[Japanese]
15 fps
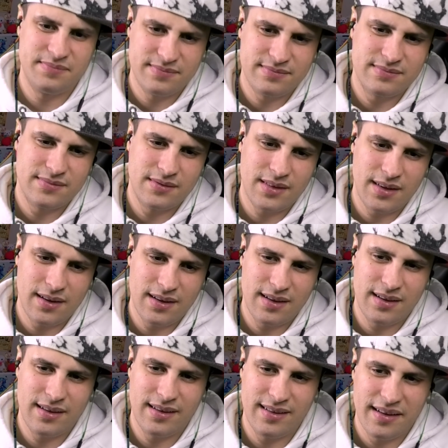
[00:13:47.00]
今年は
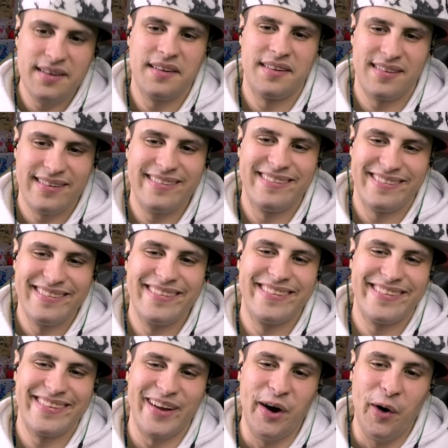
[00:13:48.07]
面白くなりそうだ
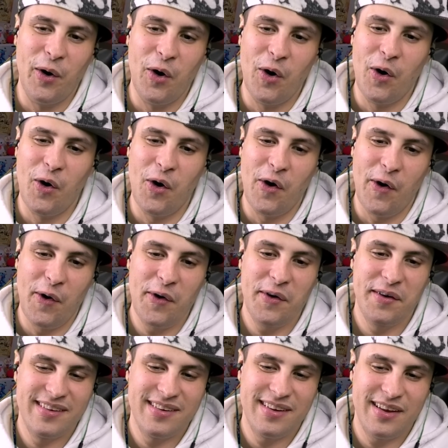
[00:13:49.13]
なお
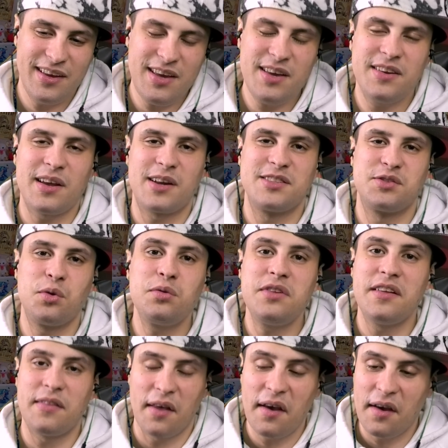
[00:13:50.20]
おいいキャラ揃っ
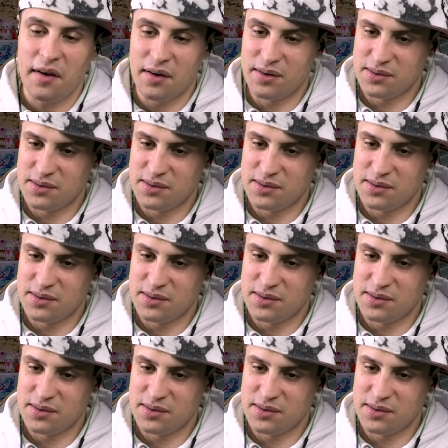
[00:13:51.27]
てんね